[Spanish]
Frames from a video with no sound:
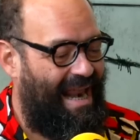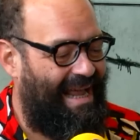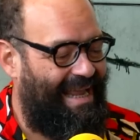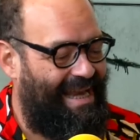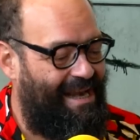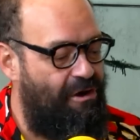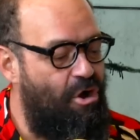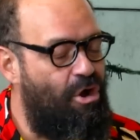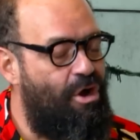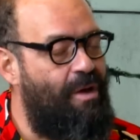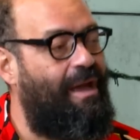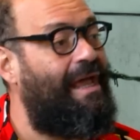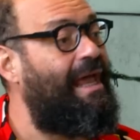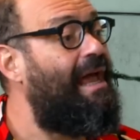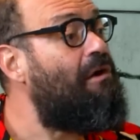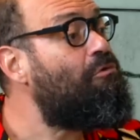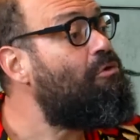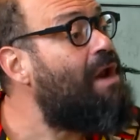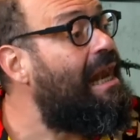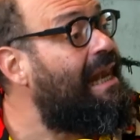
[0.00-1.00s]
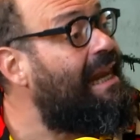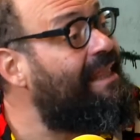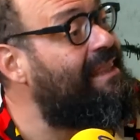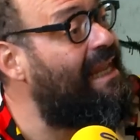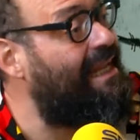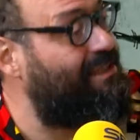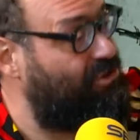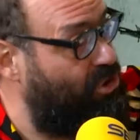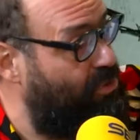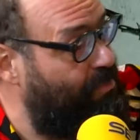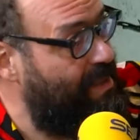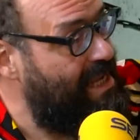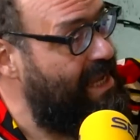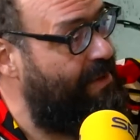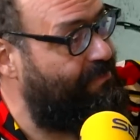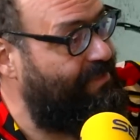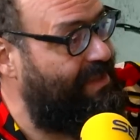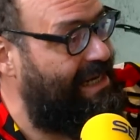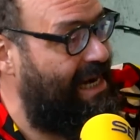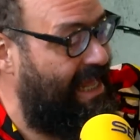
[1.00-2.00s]
que no. Eh, es una ley de la entropía,
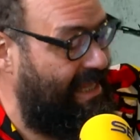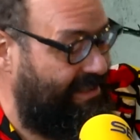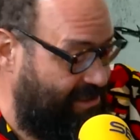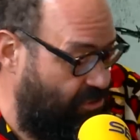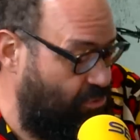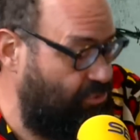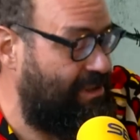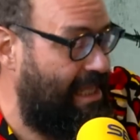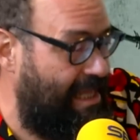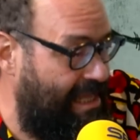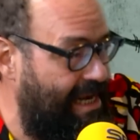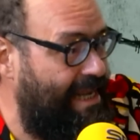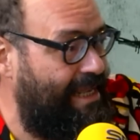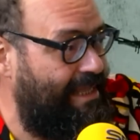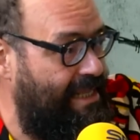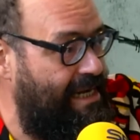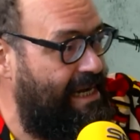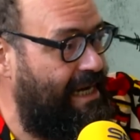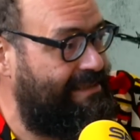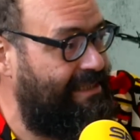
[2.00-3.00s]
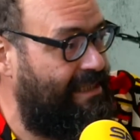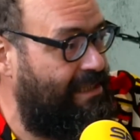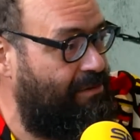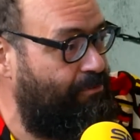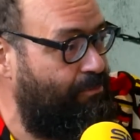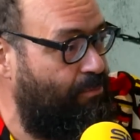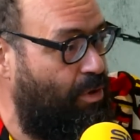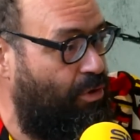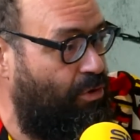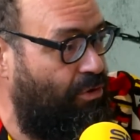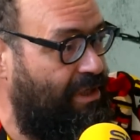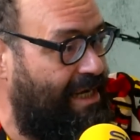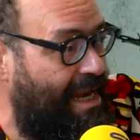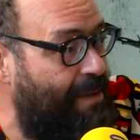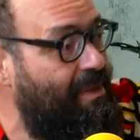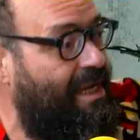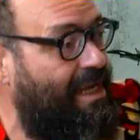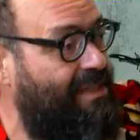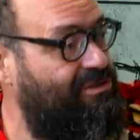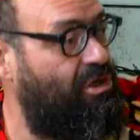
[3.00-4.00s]
de la segunda ley de la
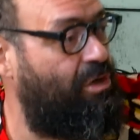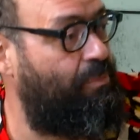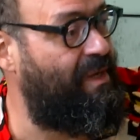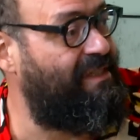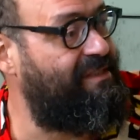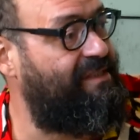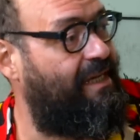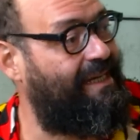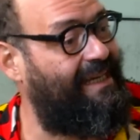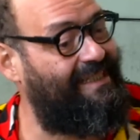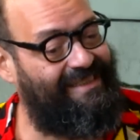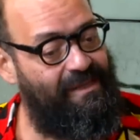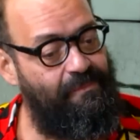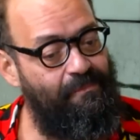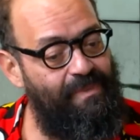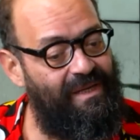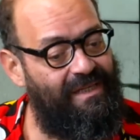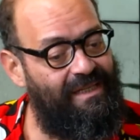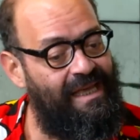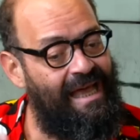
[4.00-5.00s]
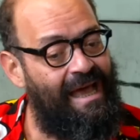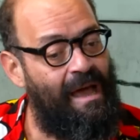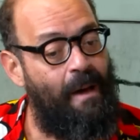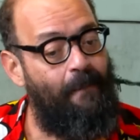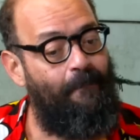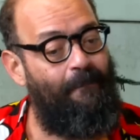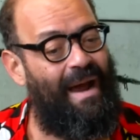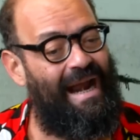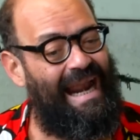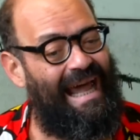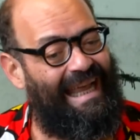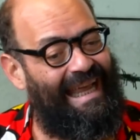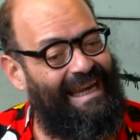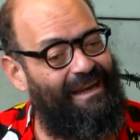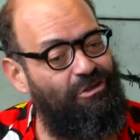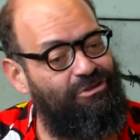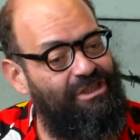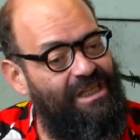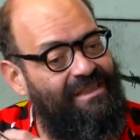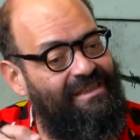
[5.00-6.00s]
termodinámica, si lo piensas, que siempre, para que
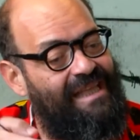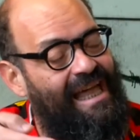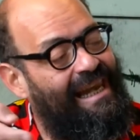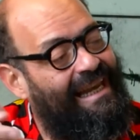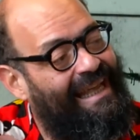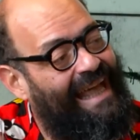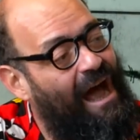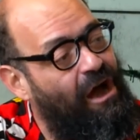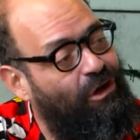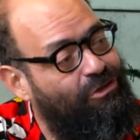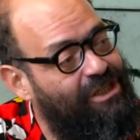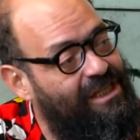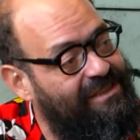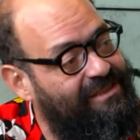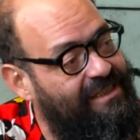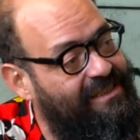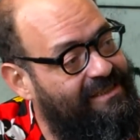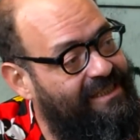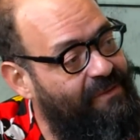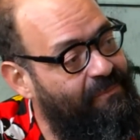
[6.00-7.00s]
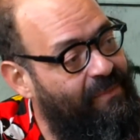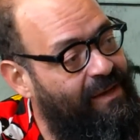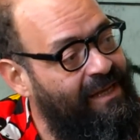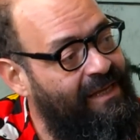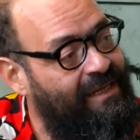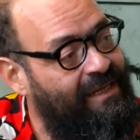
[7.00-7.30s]
no tienda al caos el sistema,